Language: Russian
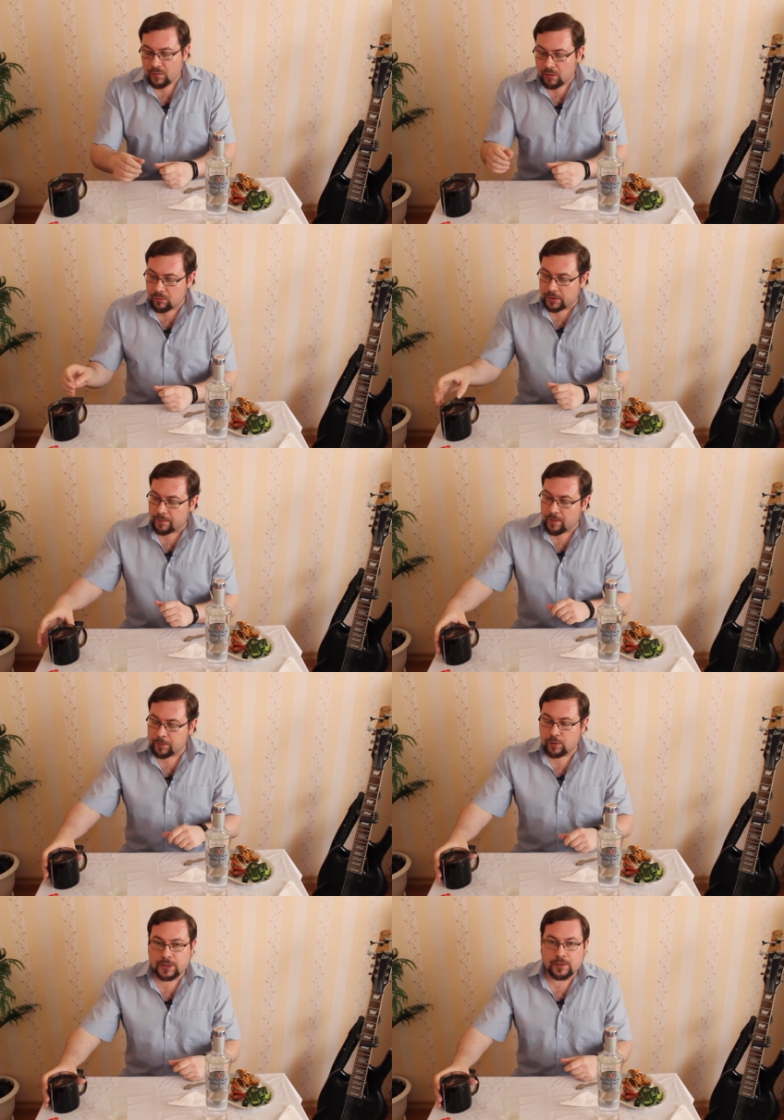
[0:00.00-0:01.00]
Вот, а
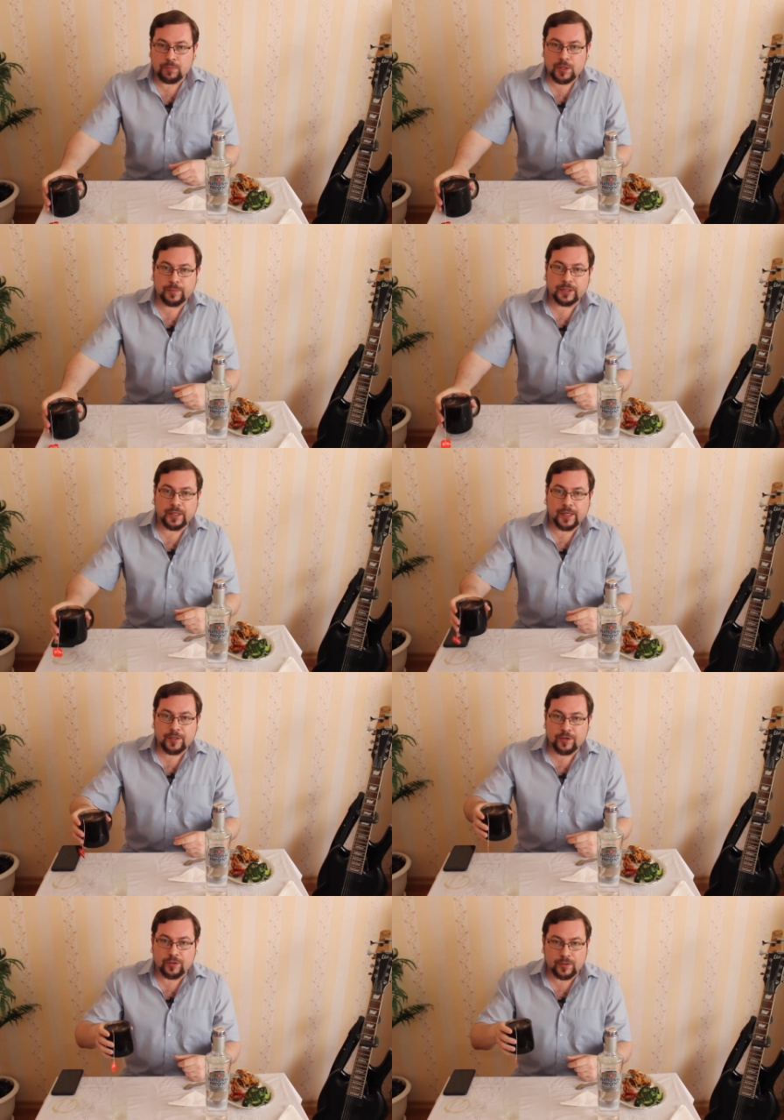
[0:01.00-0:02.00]
потом мне нибудь башспирт
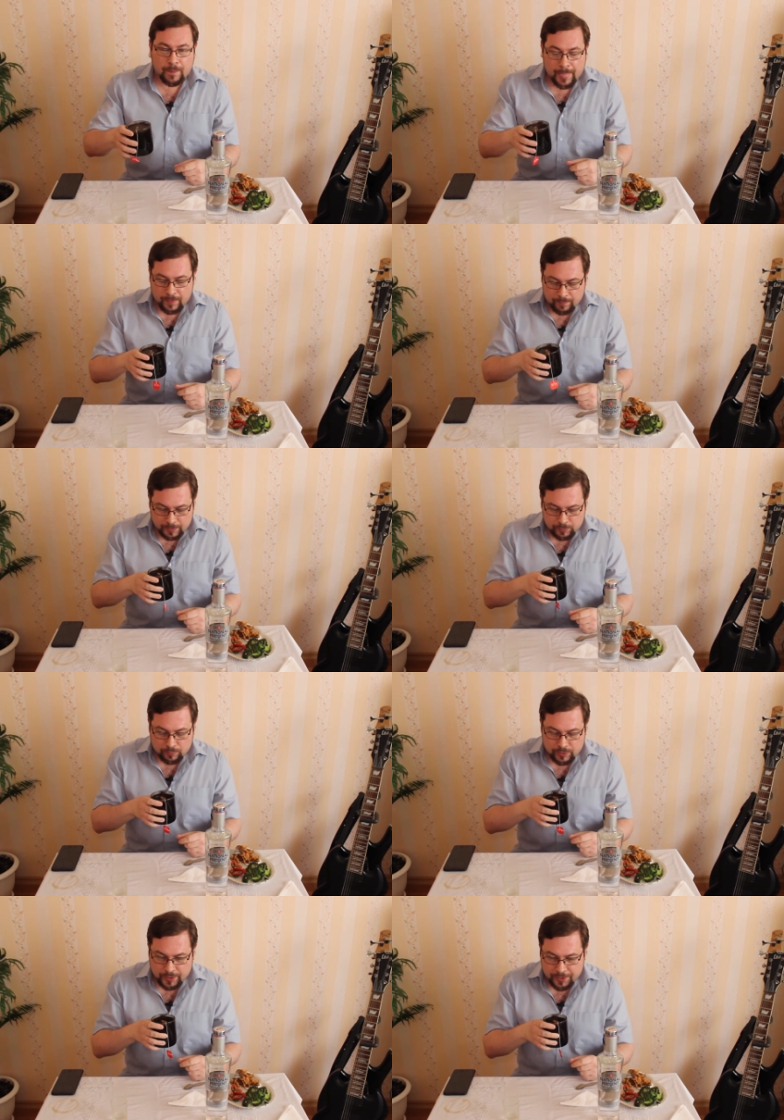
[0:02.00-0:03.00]
накосячит, и мне
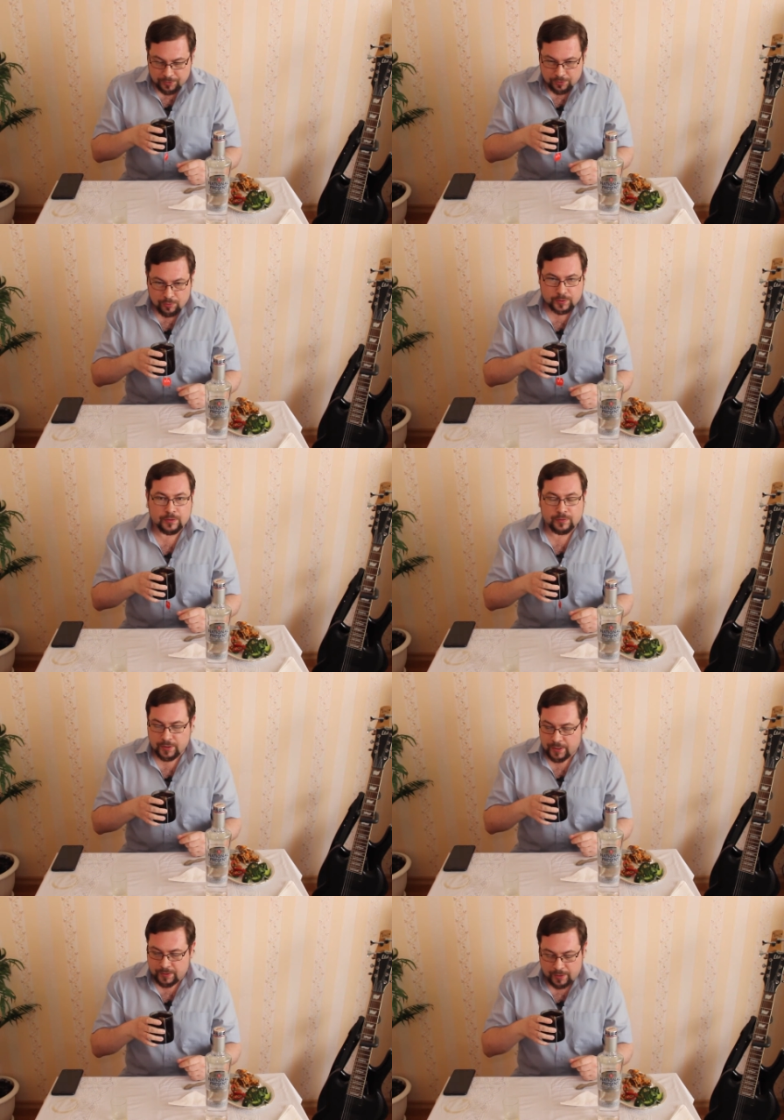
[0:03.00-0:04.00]
потом вы скажете, что ты,
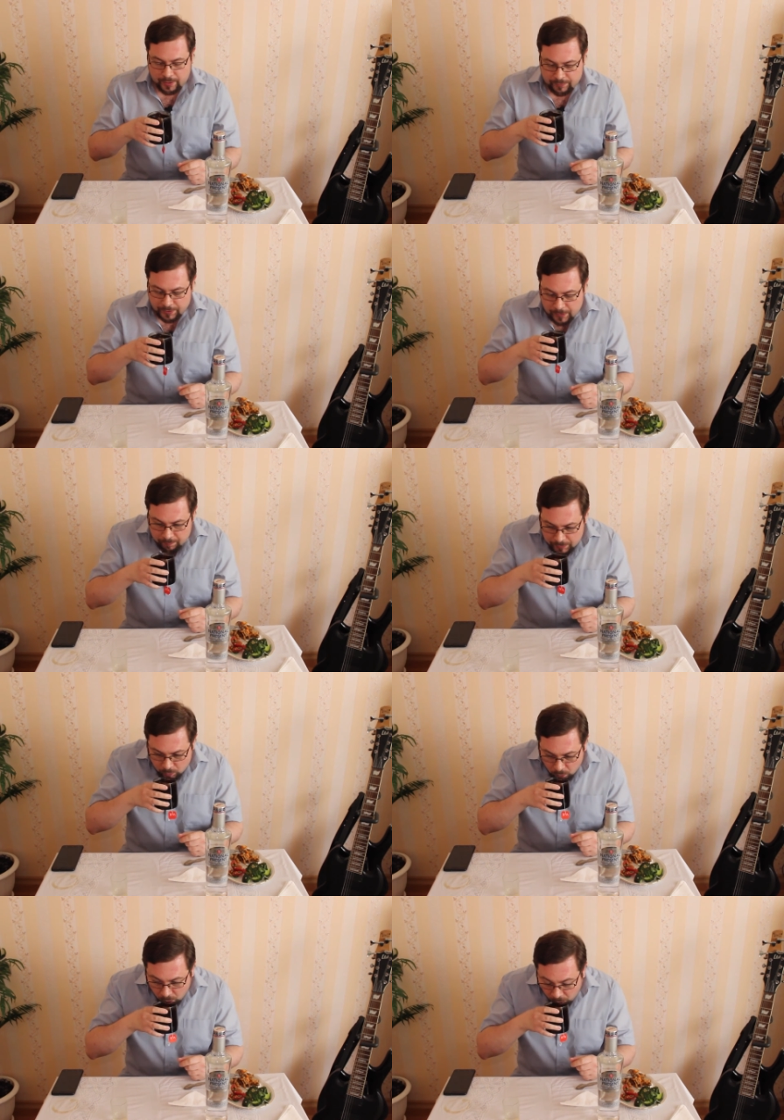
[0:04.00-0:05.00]
зараза такая, всех
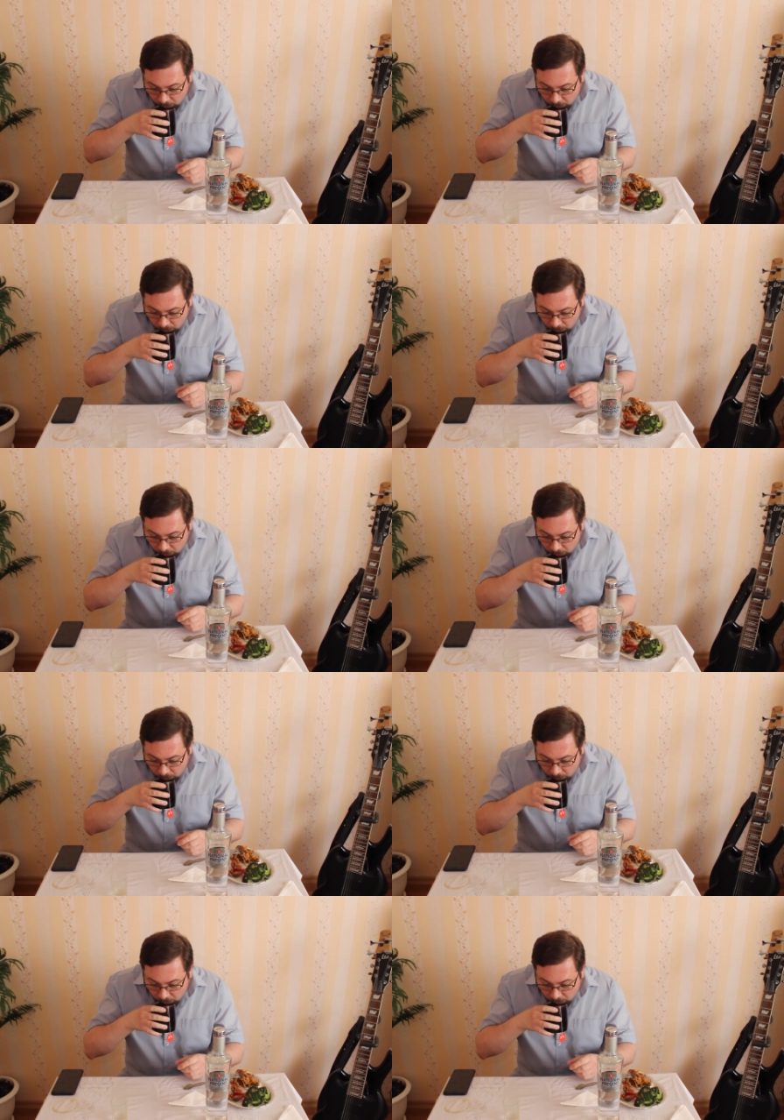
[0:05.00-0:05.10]
обманул.